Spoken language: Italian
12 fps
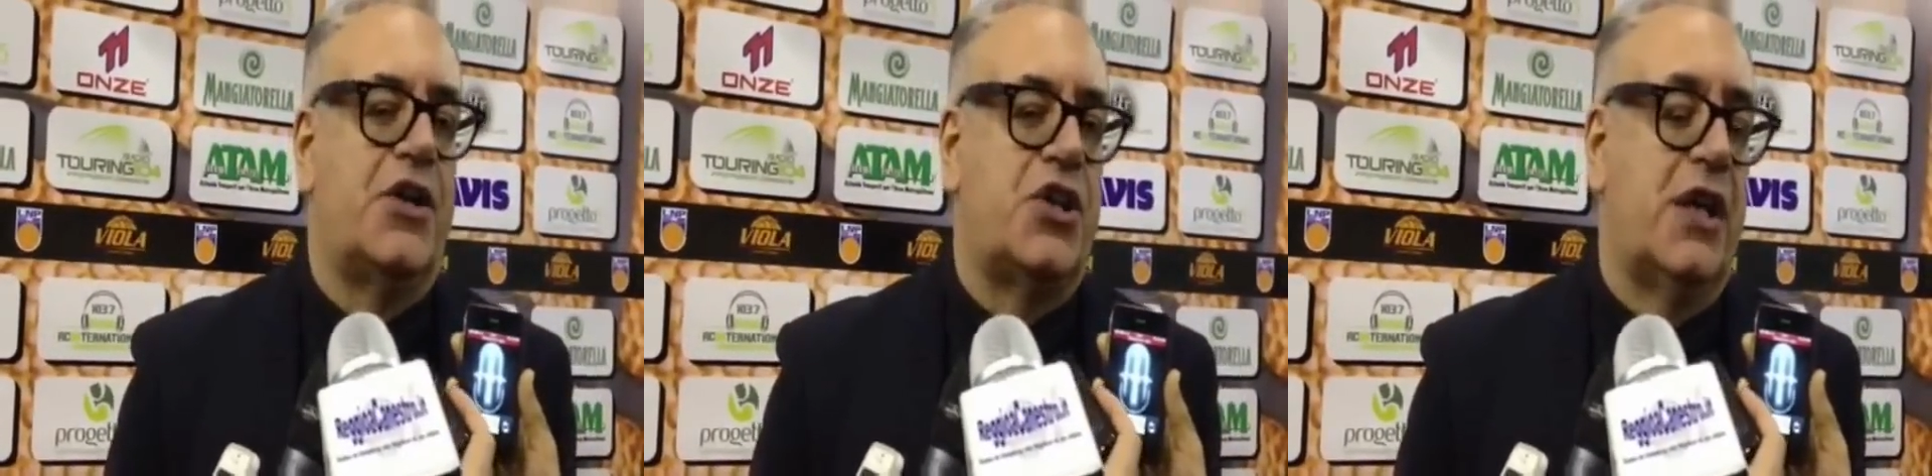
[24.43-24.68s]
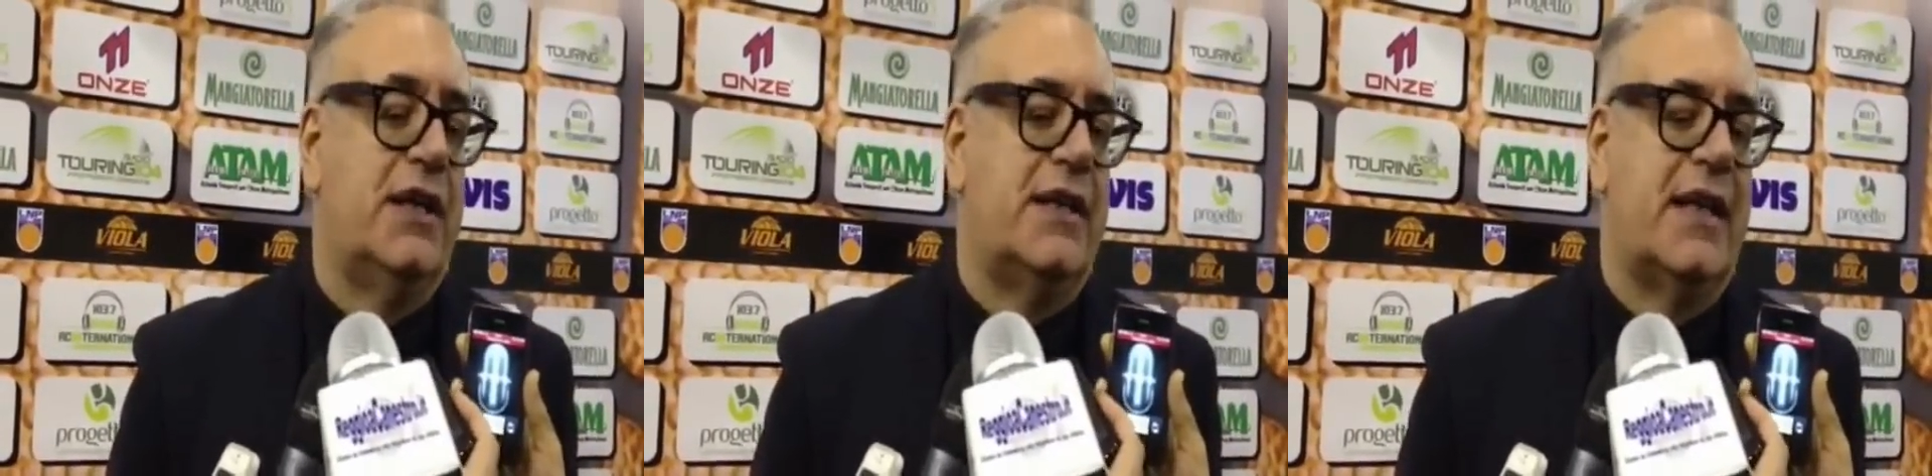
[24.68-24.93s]
la
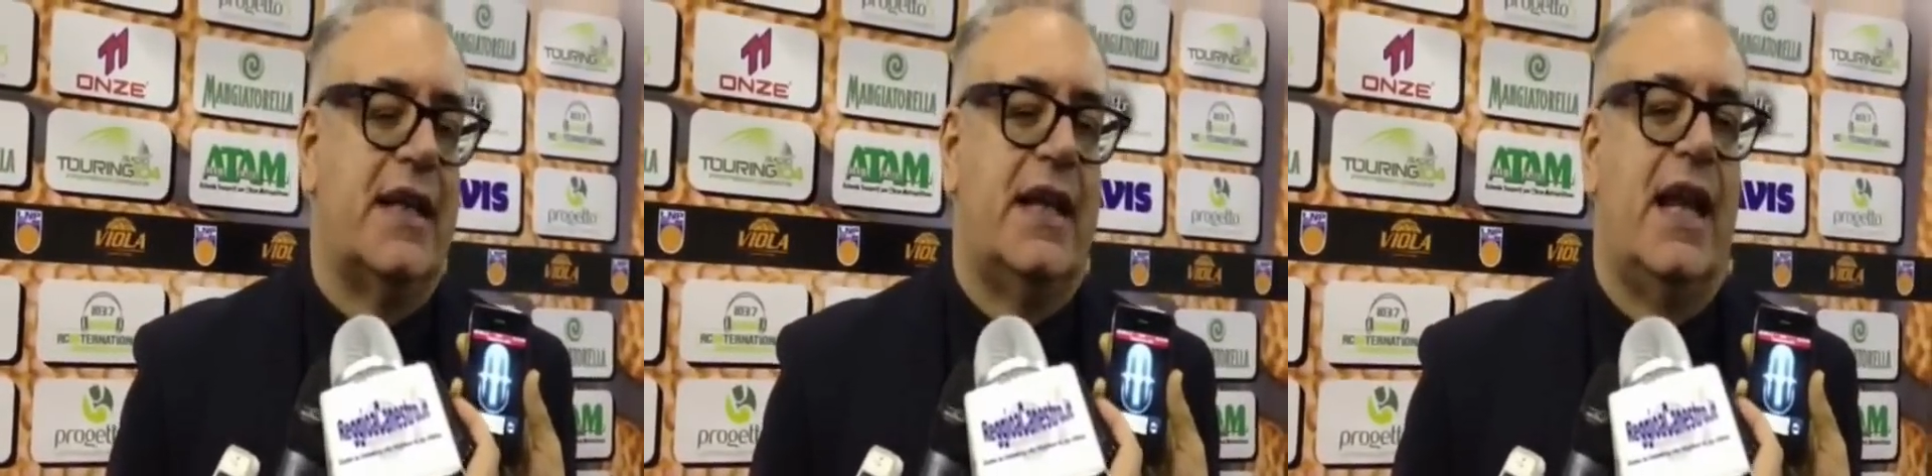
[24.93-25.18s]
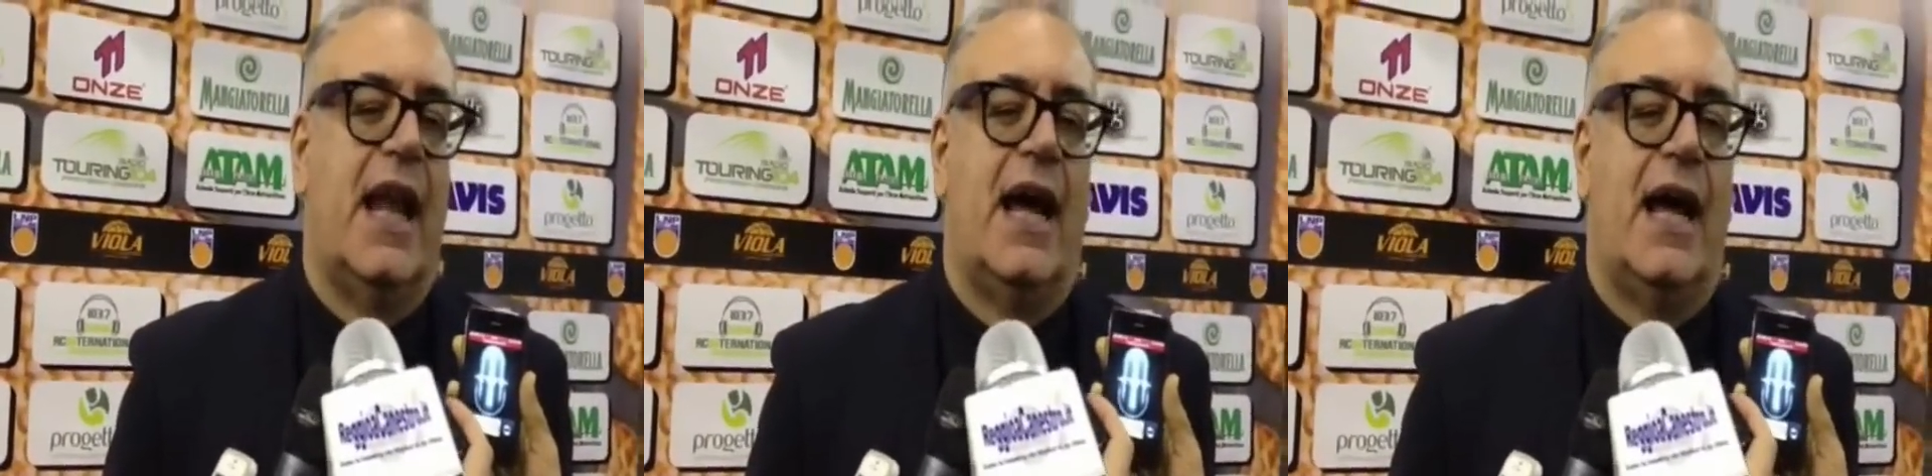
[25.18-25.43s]
scelta
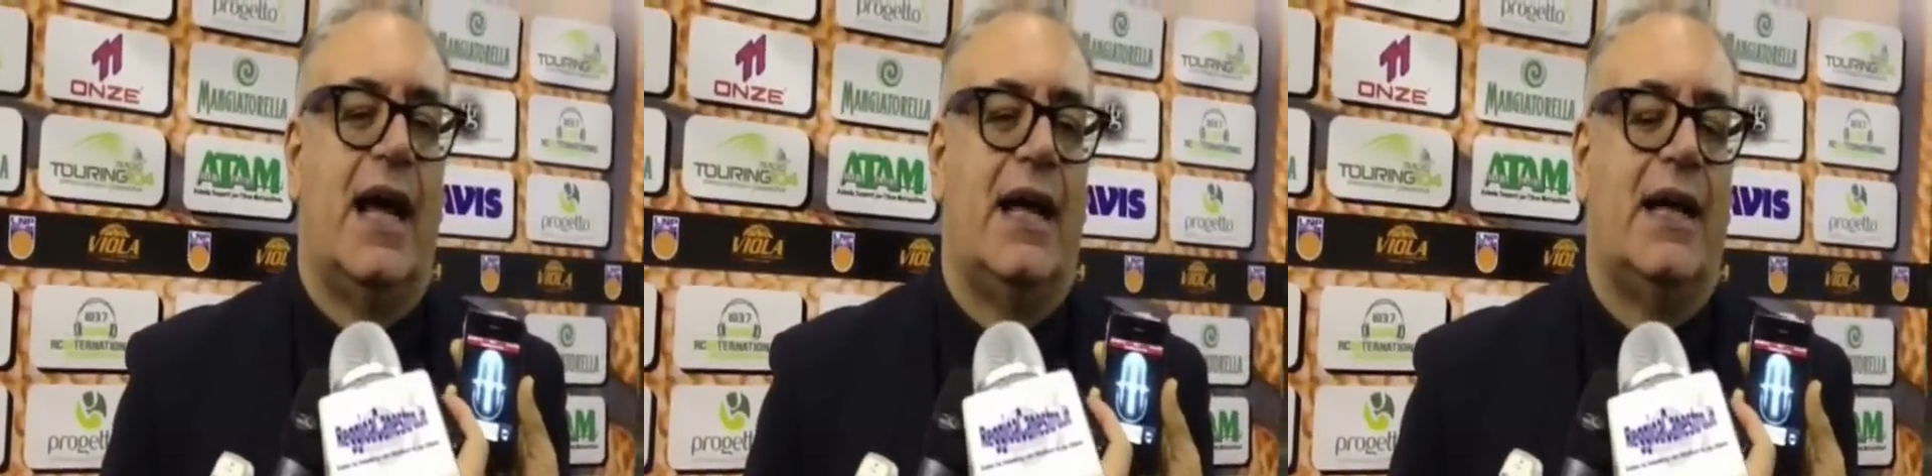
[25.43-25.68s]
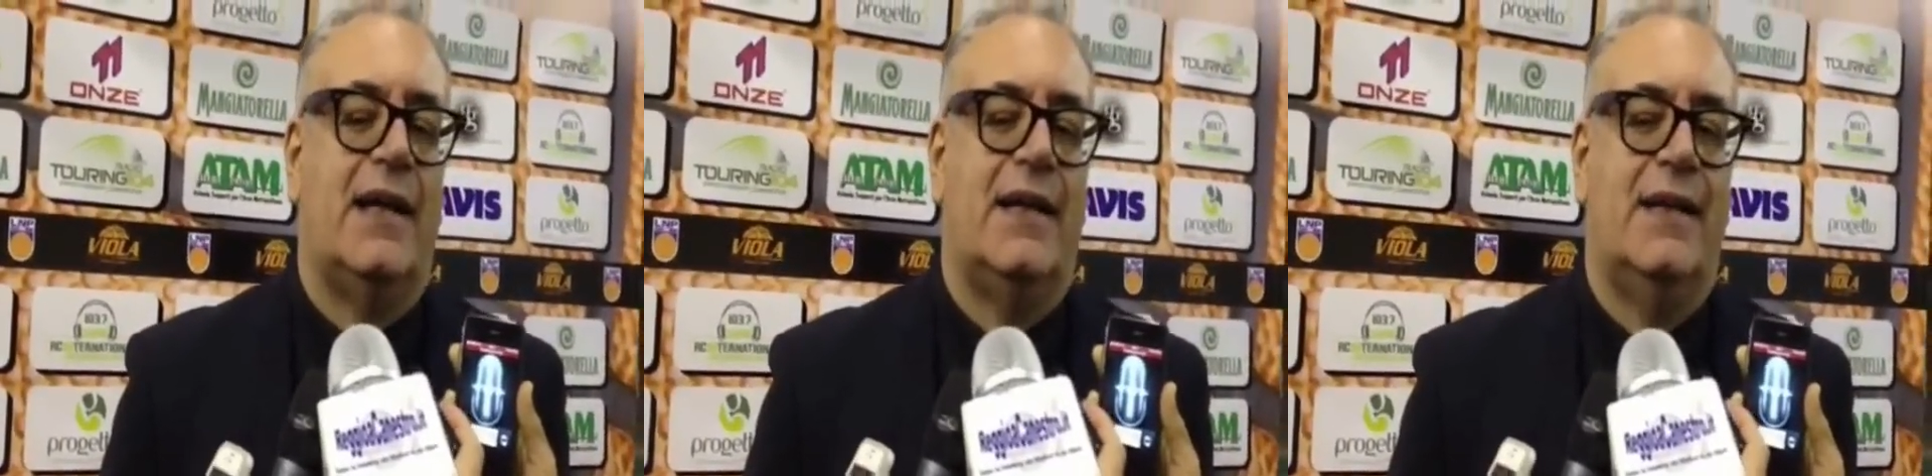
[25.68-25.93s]

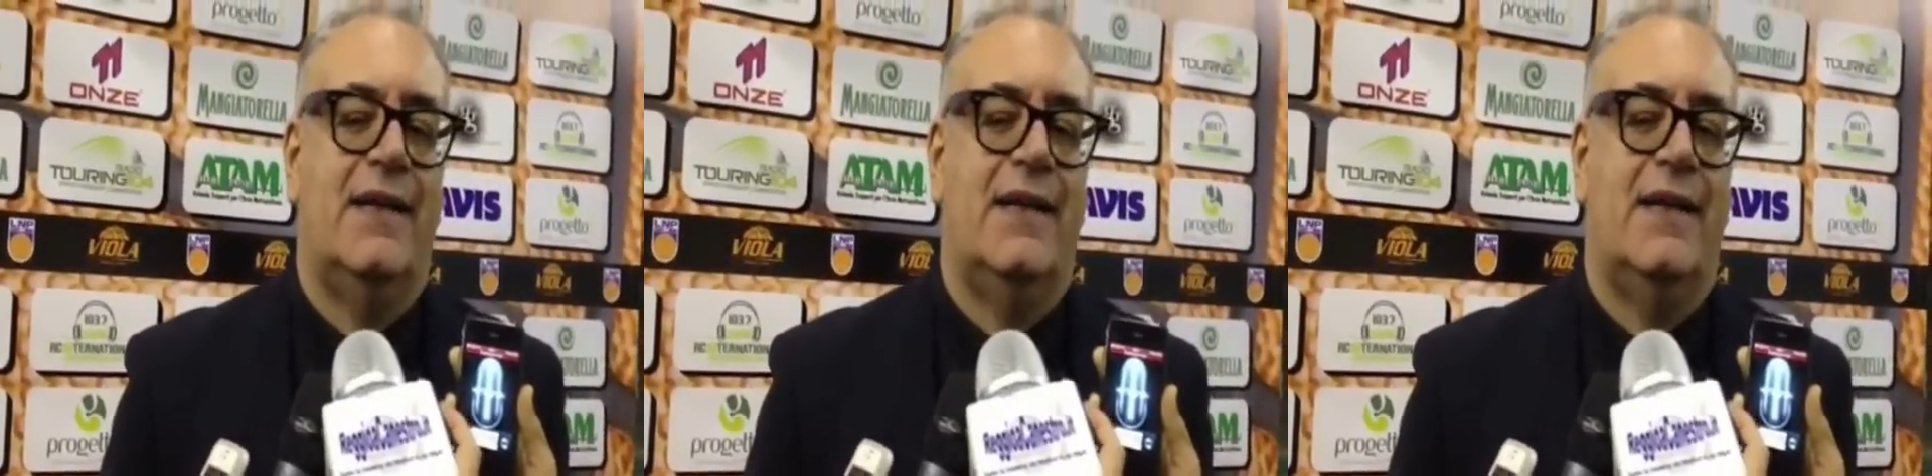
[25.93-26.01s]
della,